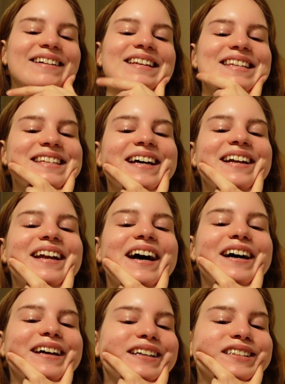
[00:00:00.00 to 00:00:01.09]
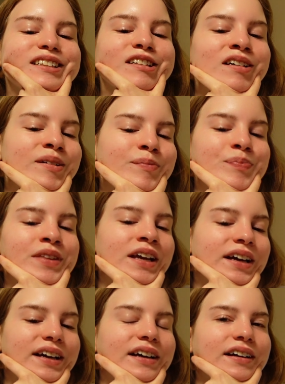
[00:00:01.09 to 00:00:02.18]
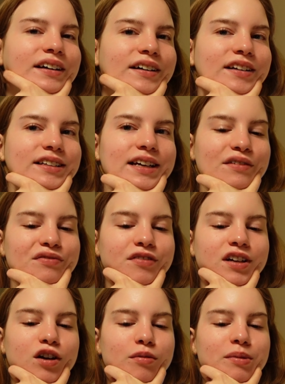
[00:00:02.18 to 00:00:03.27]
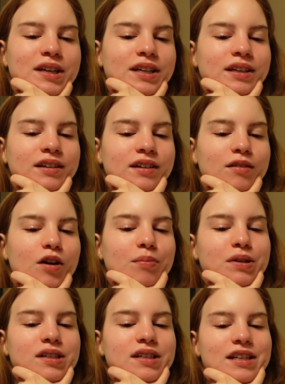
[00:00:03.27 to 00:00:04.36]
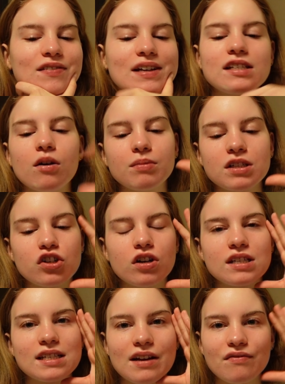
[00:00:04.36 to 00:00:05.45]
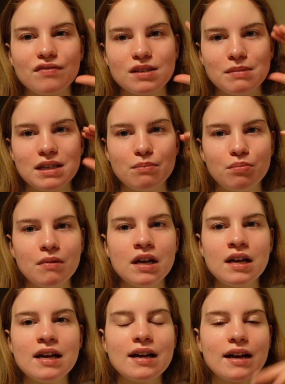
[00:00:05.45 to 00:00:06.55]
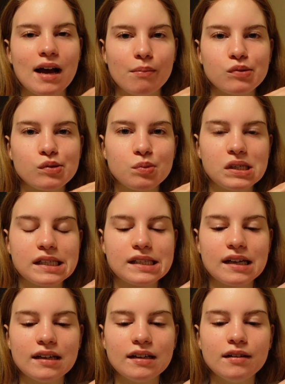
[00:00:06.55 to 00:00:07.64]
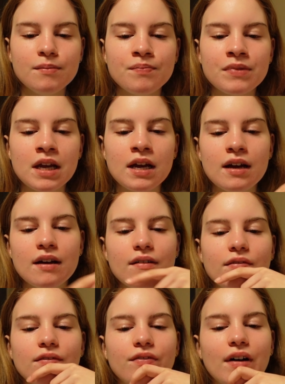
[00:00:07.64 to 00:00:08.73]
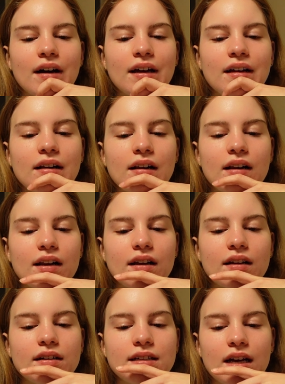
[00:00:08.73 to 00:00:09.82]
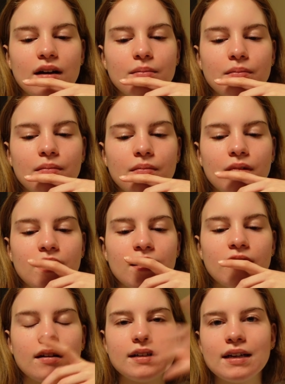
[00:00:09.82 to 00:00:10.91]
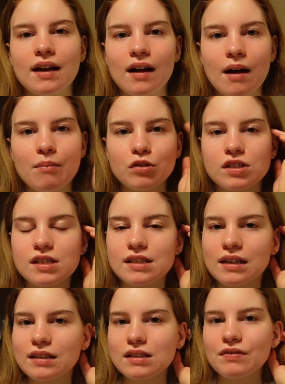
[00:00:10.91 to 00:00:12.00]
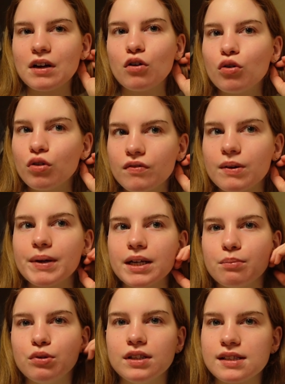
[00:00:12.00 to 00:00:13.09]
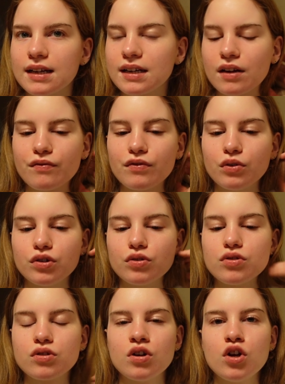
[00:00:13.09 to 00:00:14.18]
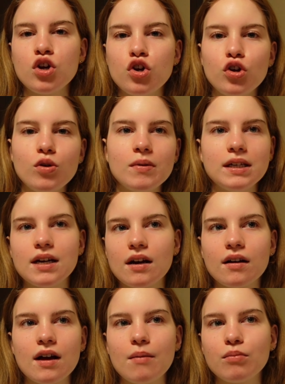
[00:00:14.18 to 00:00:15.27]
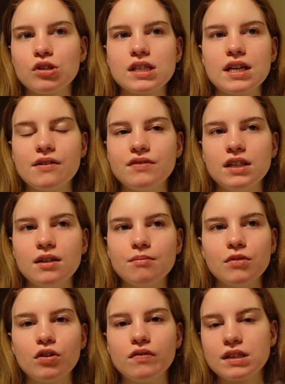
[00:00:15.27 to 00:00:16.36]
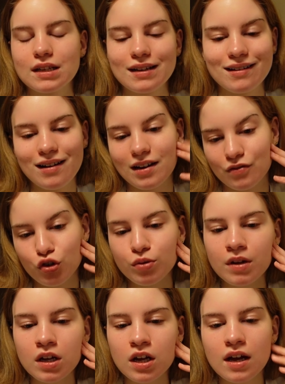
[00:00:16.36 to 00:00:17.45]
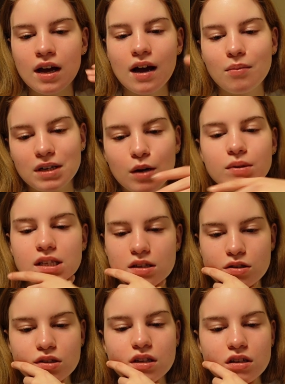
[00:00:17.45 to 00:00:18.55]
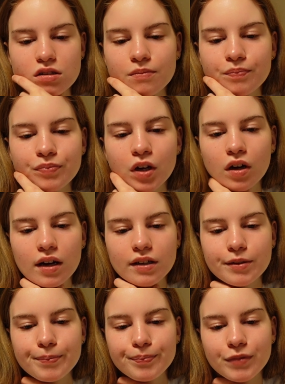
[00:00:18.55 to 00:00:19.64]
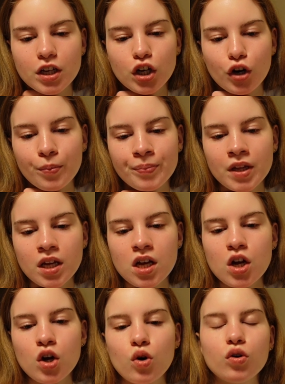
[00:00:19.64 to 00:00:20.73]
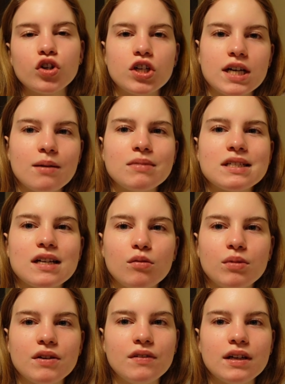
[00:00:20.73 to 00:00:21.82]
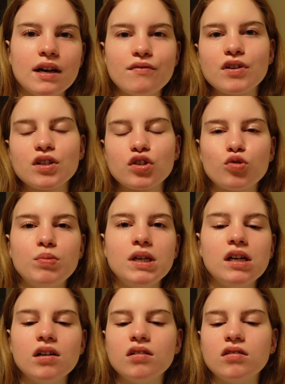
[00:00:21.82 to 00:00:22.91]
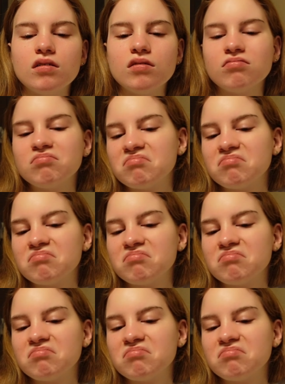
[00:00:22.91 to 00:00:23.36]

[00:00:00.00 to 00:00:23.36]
ist dann ein äh, Treffen, glaube ich. Ob das, ich weiß nicht, ob das schon das Treffen ist mit der Campuspolizei hier, weil die haben, äh, die haben uns gesagt, dass wir irgendwann mal die Polizei treffen und uns über die Campus Safety eben noch was erklärt wird. Aber ich glaube, das ist das. Ähm, genau. Und heute Abend ist, glaube ich, wieder einfach Spiele,